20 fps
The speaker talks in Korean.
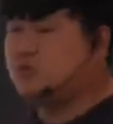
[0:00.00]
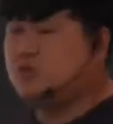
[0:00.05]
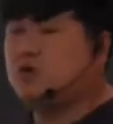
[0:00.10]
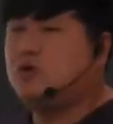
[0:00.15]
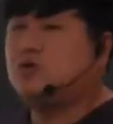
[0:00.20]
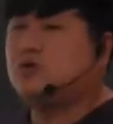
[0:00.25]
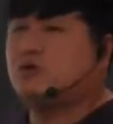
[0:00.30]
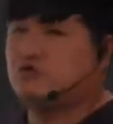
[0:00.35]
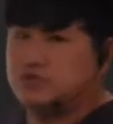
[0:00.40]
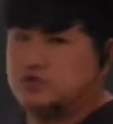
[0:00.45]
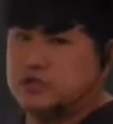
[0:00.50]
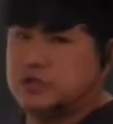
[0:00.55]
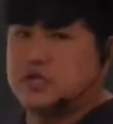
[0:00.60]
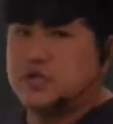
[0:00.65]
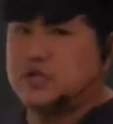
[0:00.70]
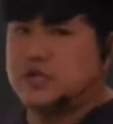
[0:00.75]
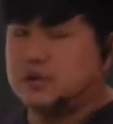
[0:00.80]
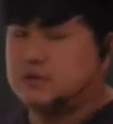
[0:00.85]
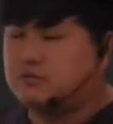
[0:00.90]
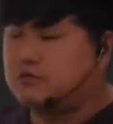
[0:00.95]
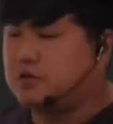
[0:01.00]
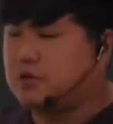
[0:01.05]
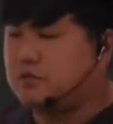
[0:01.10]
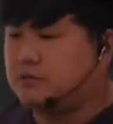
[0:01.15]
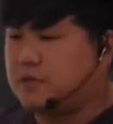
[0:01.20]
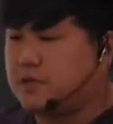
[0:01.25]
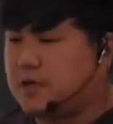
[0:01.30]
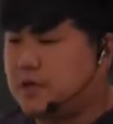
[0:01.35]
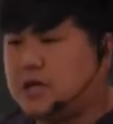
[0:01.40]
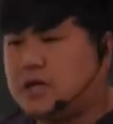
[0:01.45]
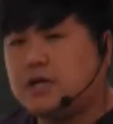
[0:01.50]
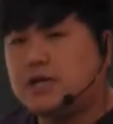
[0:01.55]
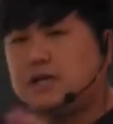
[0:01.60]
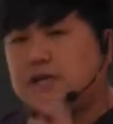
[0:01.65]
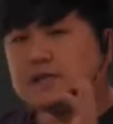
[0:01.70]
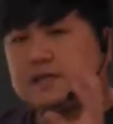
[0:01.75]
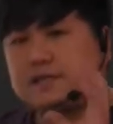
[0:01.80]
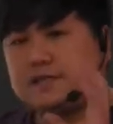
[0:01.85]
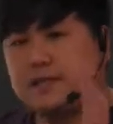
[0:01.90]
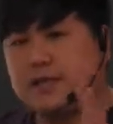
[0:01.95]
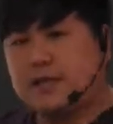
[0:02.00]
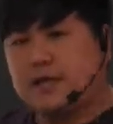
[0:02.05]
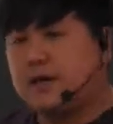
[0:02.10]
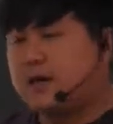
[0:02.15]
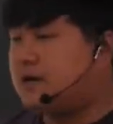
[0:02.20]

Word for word: 주제를 담은 겁니다. 새라는